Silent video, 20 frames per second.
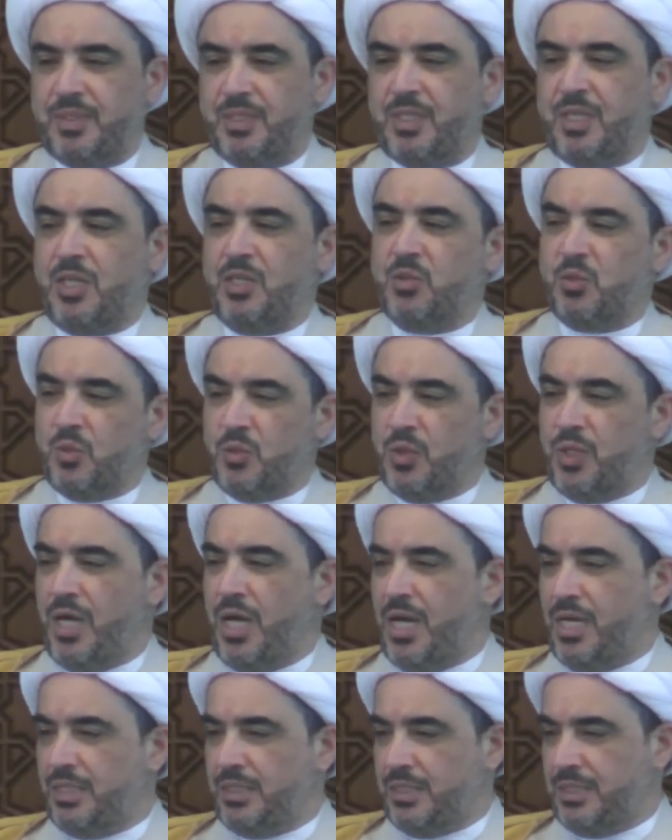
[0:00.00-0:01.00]
خير
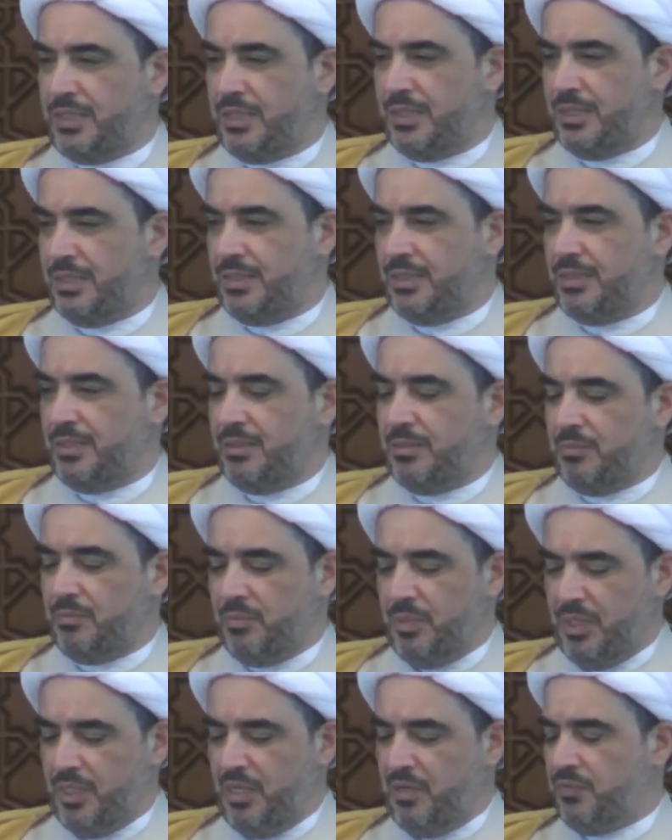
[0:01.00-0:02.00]
الناس
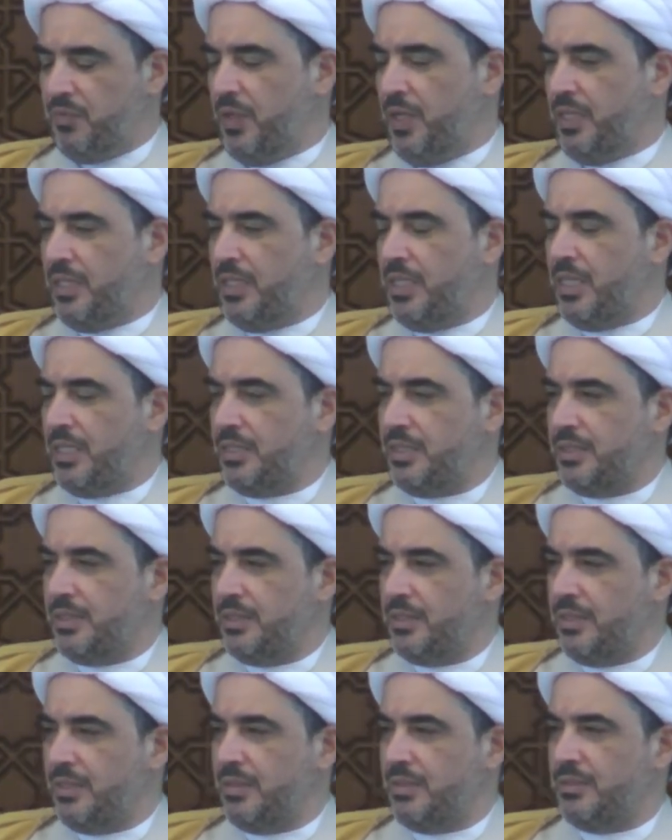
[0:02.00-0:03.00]
من نفع الناس
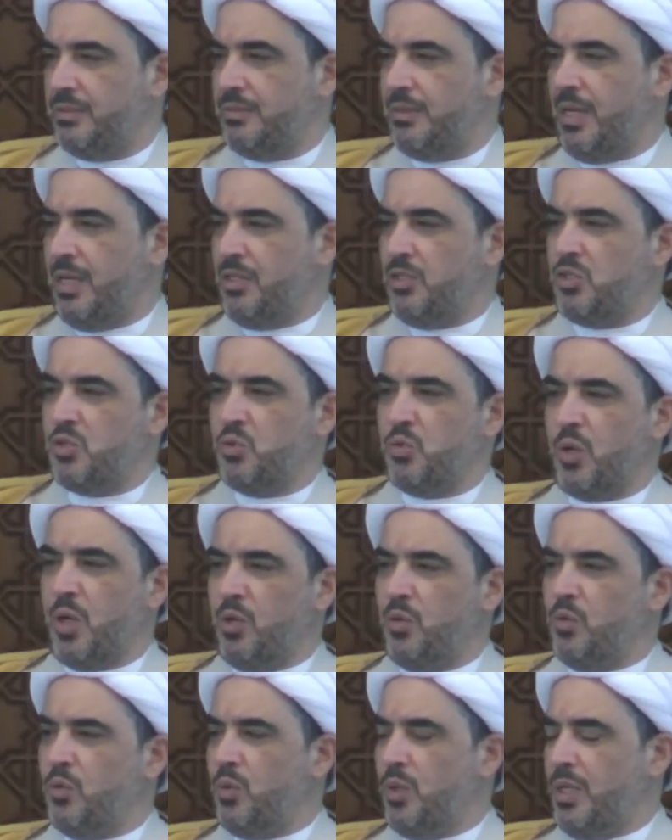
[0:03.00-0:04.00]
هذه الصوره
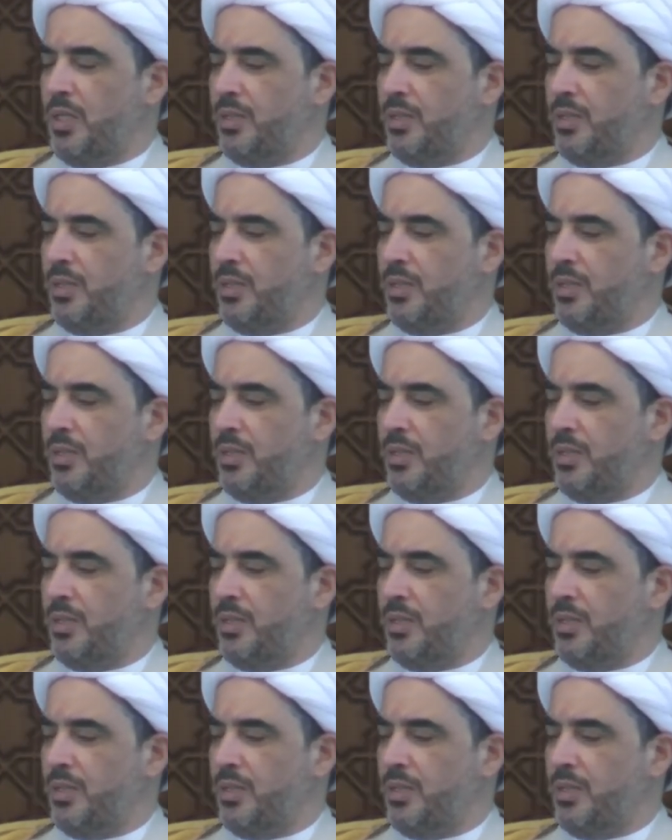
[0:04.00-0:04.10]
الاولى